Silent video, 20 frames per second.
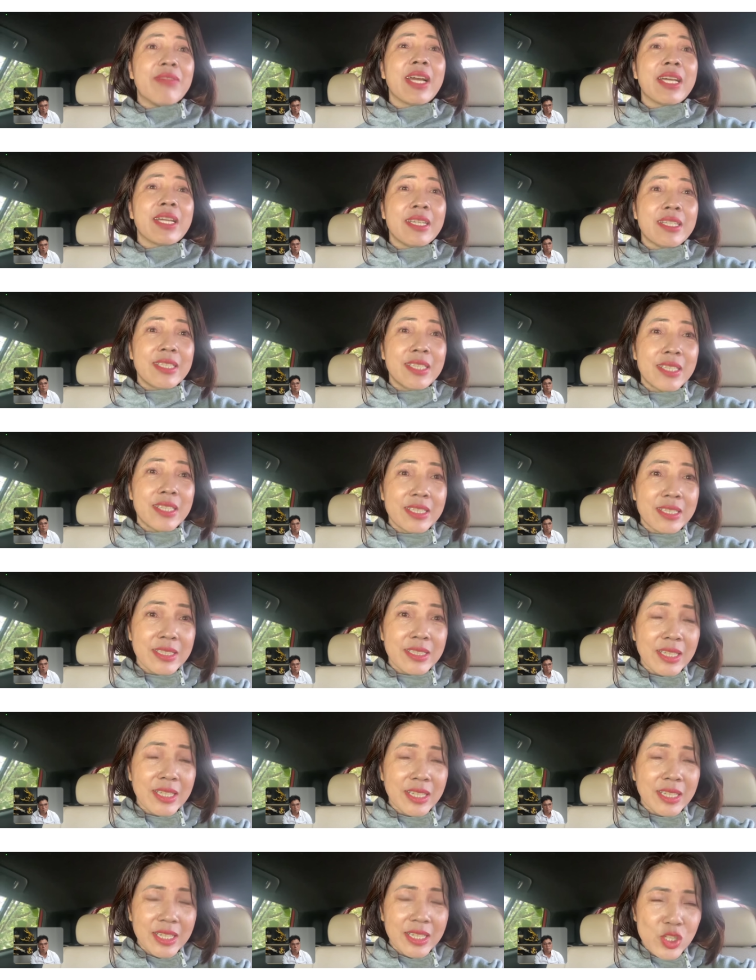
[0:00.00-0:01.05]
với anh ở
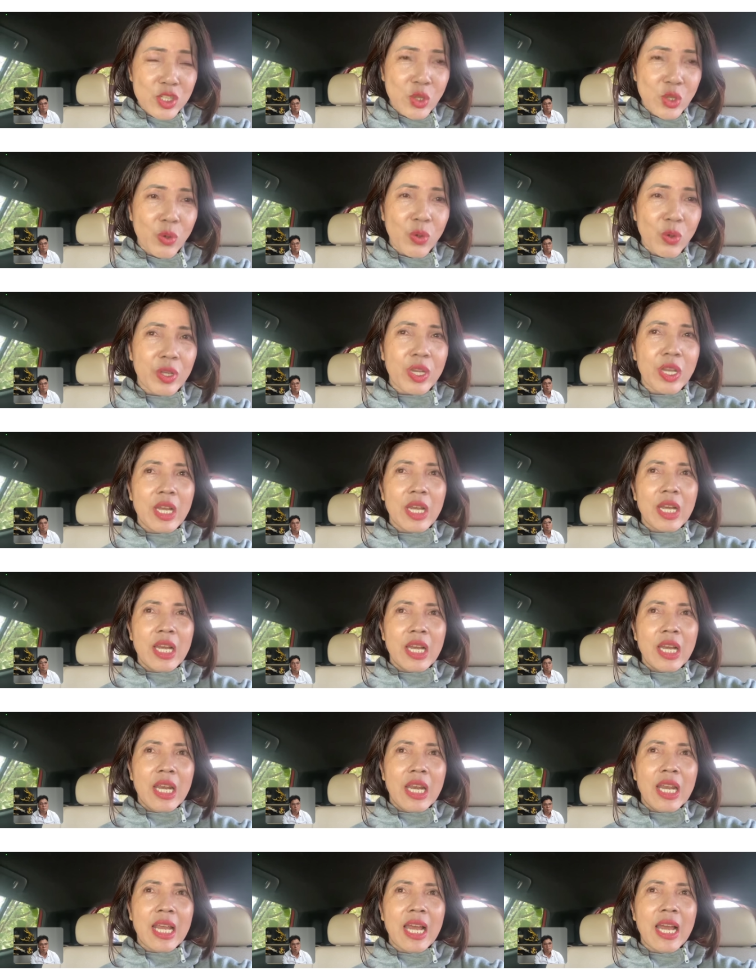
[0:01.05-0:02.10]
trên nhắn tin rồi,
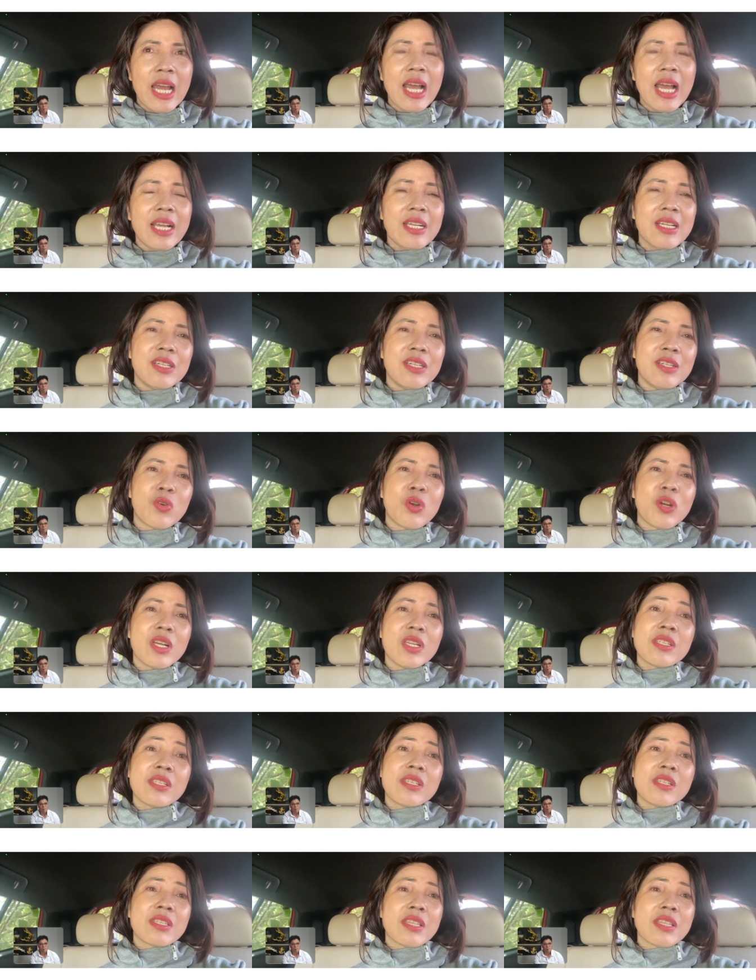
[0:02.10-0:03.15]
Ừm. là hai người có
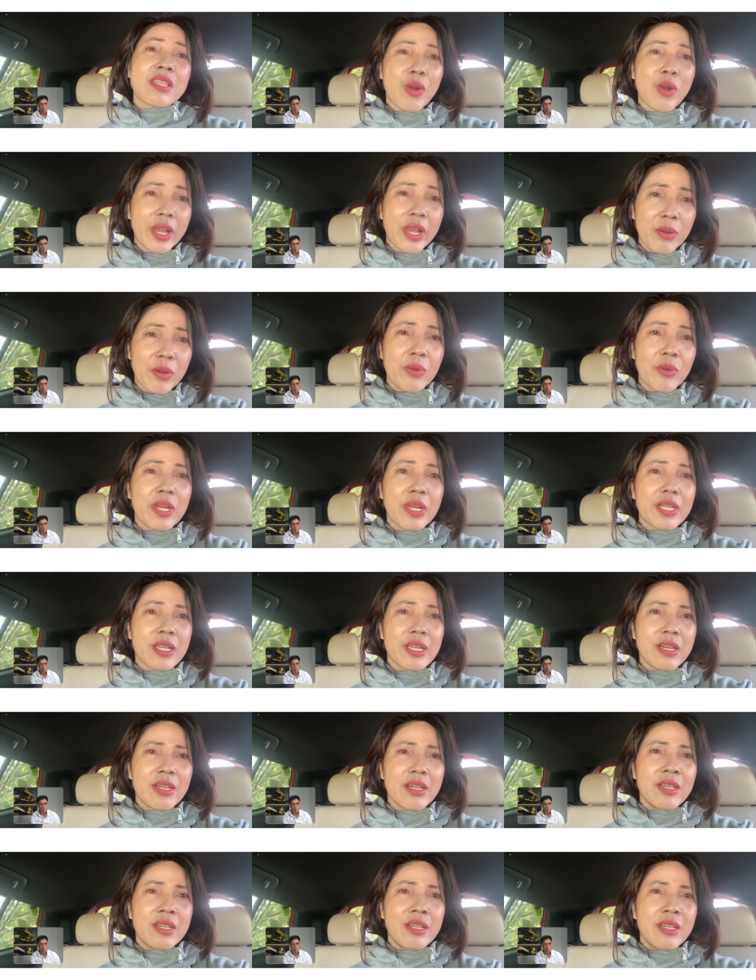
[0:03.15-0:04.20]
cái sự giao kèo ấy anh
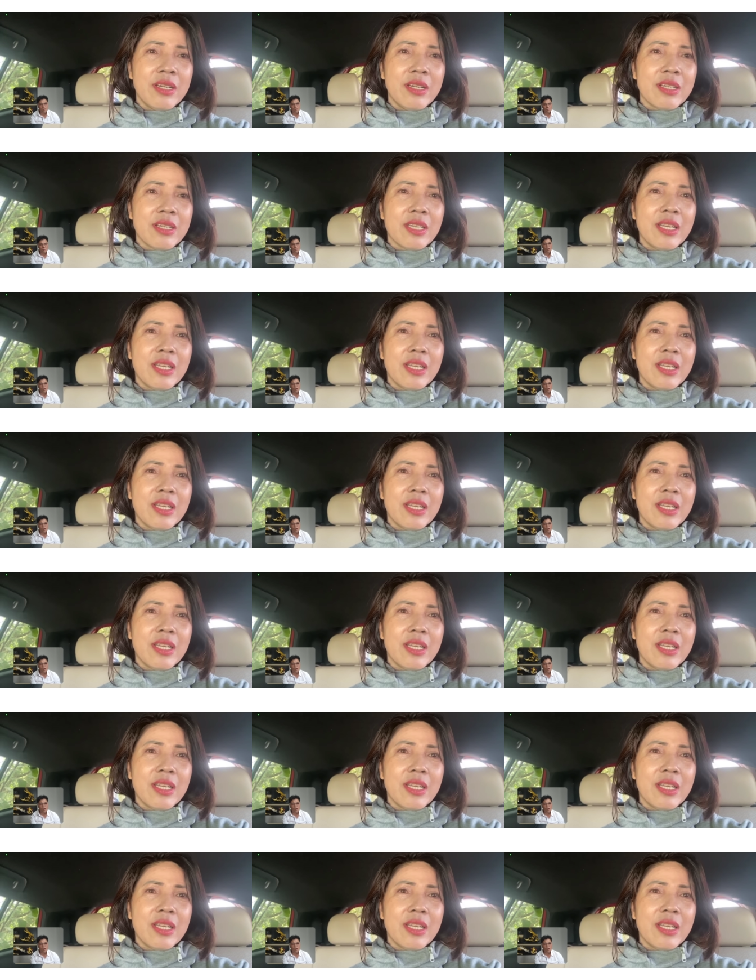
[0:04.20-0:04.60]
ạ. Rồi.